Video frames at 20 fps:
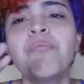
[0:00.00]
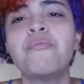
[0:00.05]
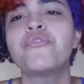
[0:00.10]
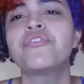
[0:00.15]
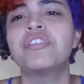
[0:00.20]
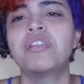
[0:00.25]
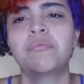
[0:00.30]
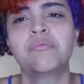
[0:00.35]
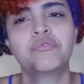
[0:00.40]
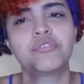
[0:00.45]
é
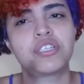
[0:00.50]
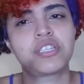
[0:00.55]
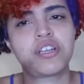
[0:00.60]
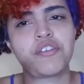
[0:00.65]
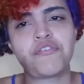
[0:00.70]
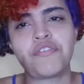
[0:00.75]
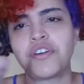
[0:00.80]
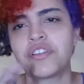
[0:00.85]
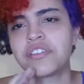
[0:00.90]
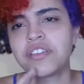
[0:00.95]
muita
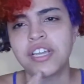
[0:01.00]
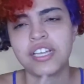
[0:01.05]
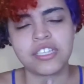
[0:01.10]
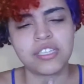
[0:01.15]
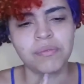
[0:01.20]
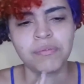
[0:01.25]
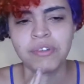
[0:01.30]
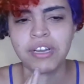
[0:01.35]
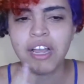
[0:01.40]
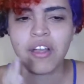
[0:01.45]
música foda que
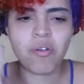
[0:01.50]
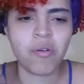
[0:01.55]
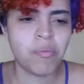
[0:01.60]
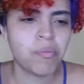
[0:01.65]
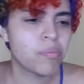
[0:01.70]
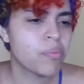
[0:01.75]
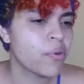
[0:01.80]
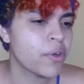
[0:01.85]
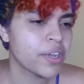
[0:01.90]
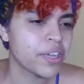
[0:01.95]
essa mulher
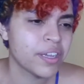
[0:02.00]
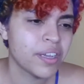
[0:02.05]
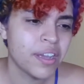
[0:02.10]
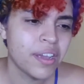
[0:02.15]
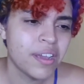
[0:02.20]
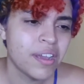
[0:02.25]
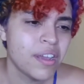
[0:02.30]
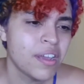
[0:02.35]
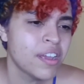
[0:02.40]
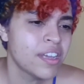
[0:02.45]
compõe,
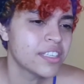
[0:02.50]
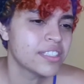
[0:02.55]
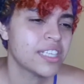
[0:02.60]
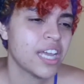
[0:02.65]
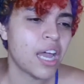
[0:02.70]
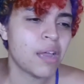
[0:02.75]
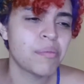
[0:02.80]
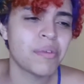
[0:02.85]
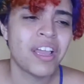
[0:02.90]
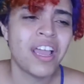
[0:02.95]

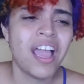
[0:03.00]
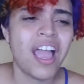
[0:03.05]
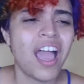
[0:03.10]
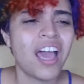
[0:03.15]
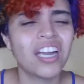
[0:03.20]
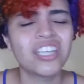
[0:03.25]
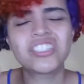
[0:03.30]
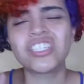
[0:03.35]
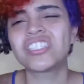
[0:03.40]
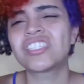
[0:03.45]
sabe?
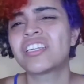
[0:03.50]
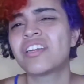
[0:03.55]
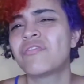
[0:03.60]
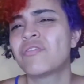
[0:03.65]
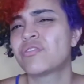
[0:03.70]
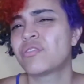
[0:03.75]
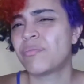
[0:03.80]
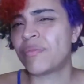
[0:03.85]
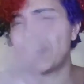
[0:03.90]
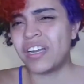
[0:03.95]
Ela já
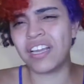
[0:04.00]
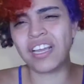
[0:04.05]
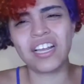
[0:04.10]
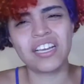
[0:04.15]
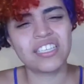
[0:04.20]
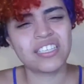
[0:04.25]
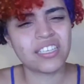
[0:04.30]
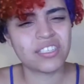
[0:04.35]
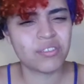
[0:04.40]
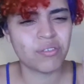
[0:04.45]
escreveu sobre a
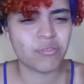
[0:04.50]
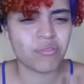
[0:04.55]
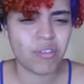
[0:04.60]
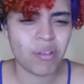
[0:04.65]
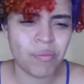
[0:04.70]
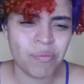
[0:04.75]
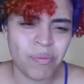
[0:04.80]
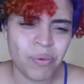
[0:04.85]
legalização do